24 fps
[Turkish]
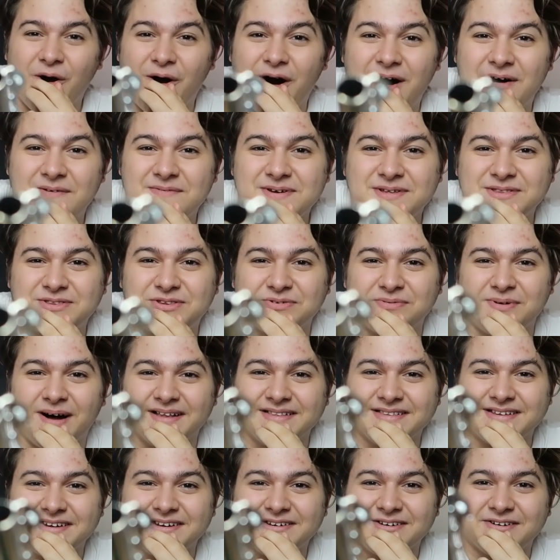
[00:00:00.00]
Abi
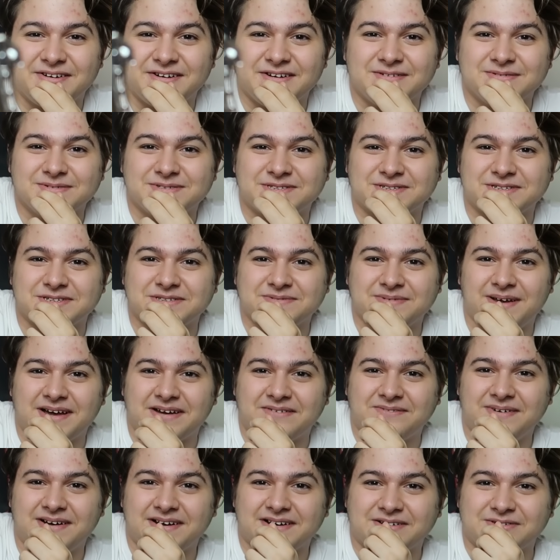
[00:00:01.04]
dumanları görüyor musunuz?
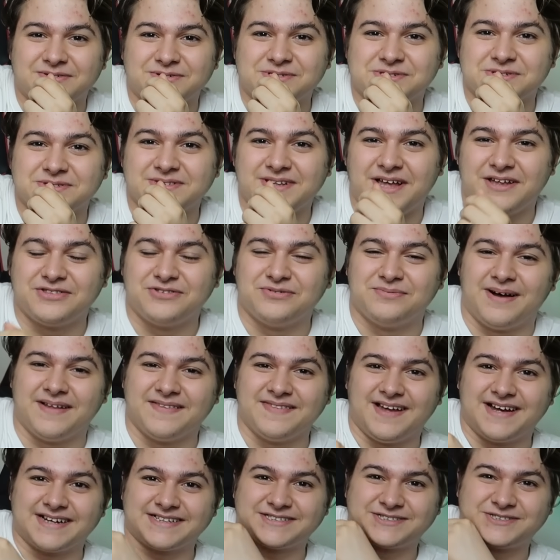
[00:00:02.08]
Bak bak ucundan
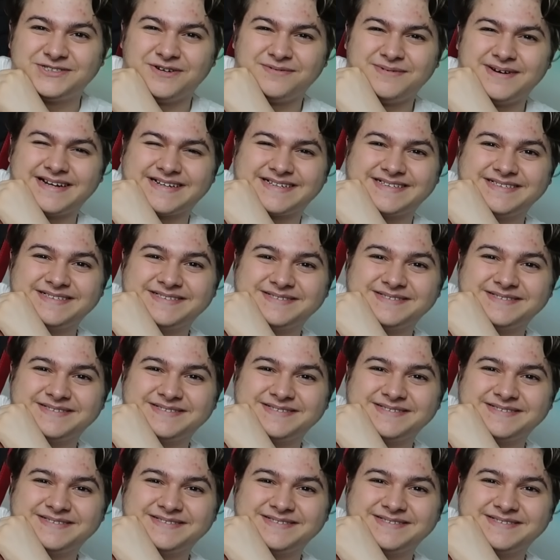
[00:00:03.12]
dumanlar çıkıyor bak.